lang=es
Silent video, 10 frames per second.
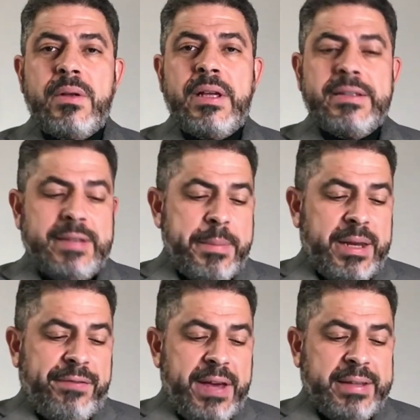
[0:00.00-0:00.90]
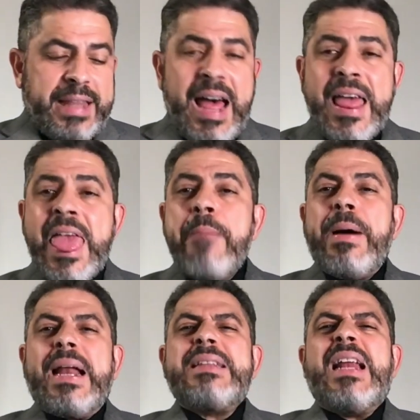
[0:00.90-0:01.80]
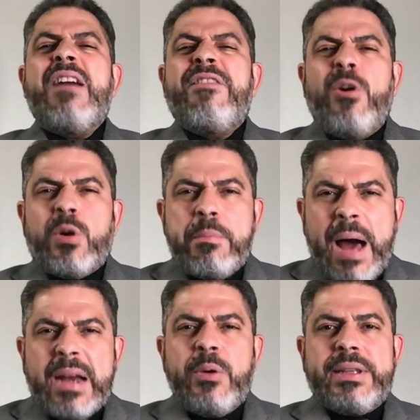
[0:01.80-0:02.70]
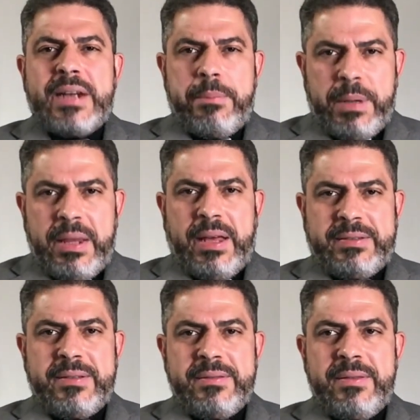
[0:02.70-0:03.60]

Se manifiesta para transformar nuestras vidas